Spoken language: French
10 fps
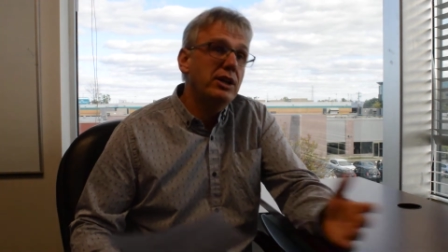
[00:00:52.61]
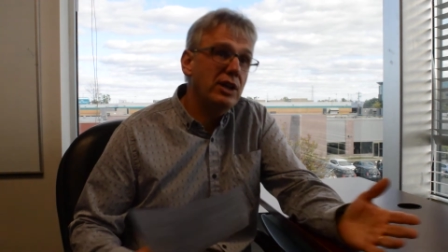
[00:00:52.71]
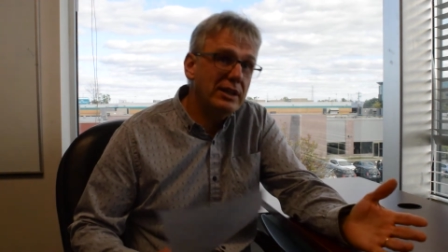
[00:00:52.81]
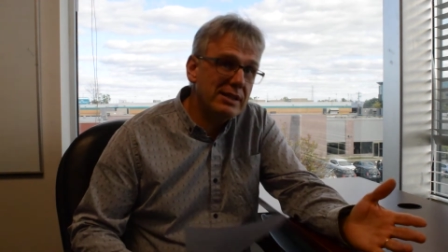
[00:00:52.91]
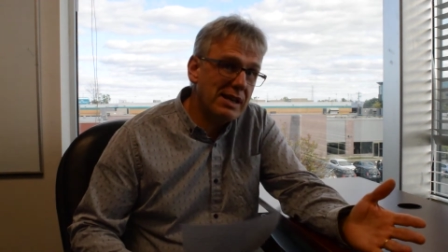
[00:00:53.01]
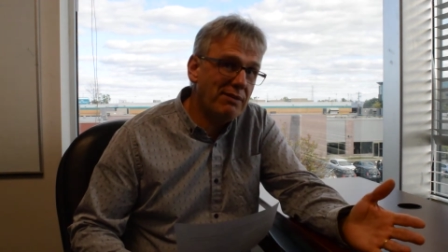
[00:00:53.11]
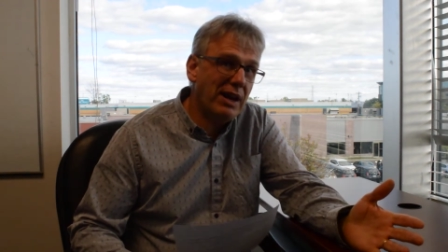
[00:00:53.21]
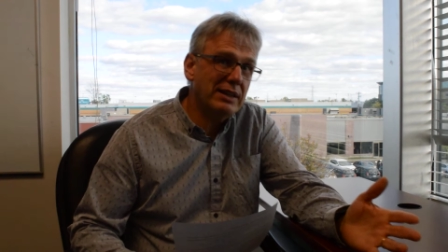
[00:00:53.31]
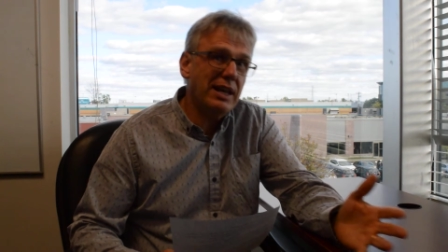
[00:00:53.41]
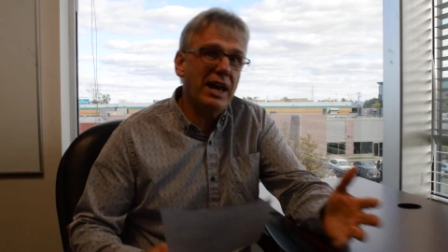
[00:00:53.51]
Il y a des
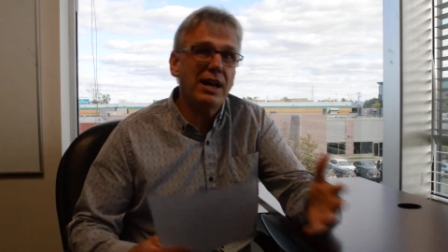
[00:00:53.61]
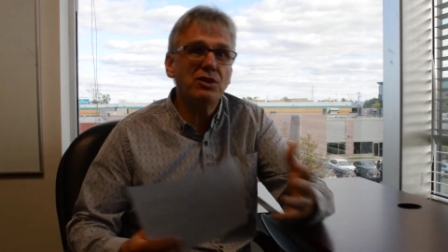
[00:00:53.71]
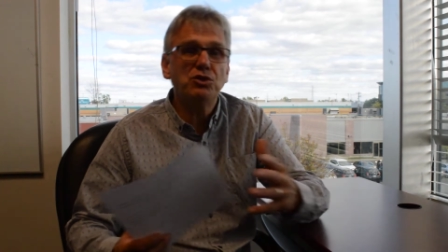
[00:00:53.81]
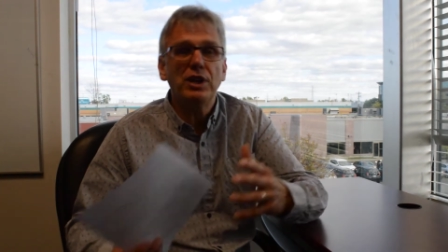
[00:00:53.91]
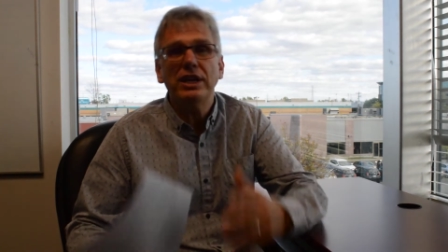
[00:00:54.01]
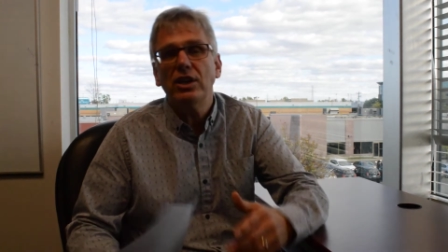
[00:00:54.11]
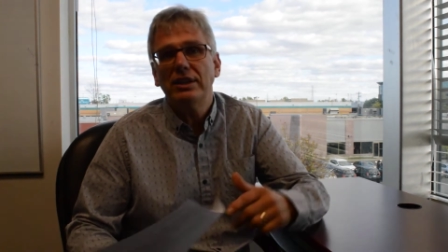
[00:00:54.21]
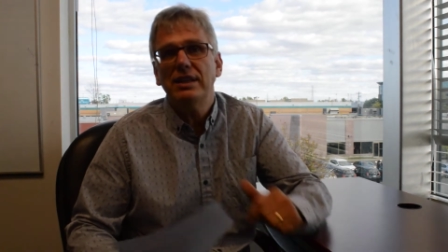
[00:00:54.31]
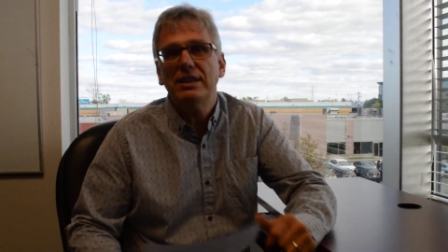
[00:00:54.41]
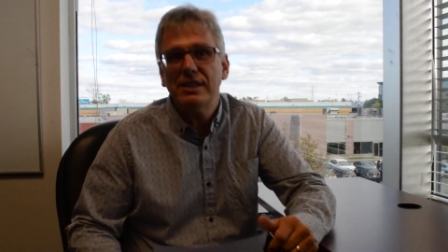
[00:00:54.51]
avantages et il y a
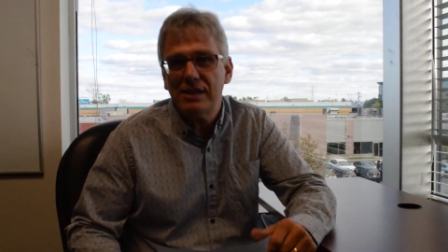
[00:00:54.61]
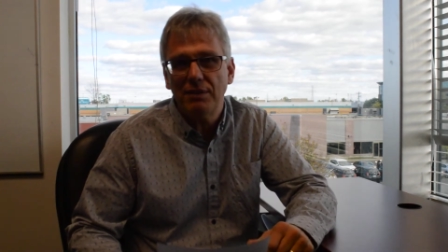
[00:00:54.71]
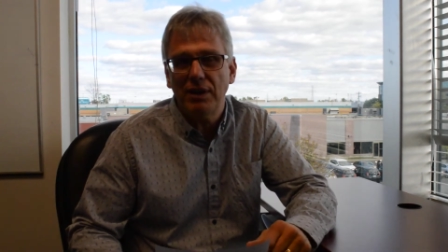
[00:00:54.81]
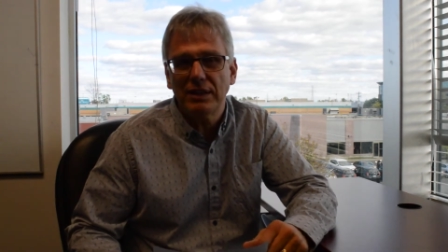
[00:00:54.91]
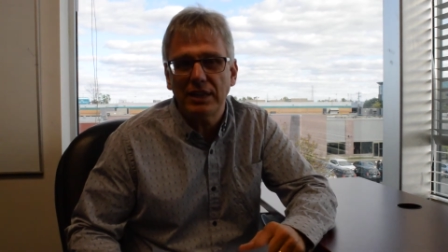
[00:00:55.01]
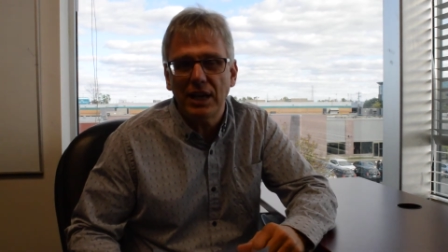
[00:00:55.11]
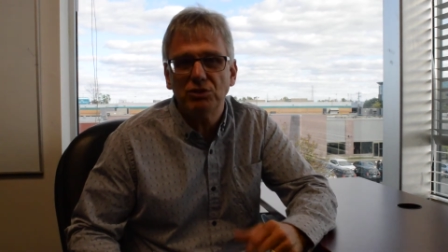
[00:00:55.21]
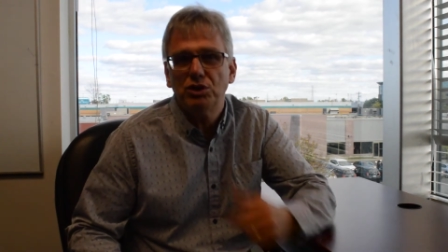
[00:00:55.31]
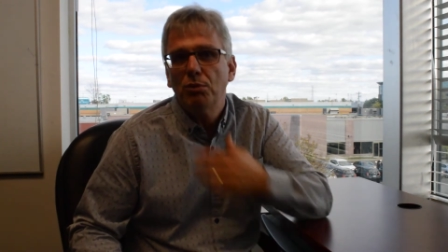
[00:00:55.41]
des désavantages.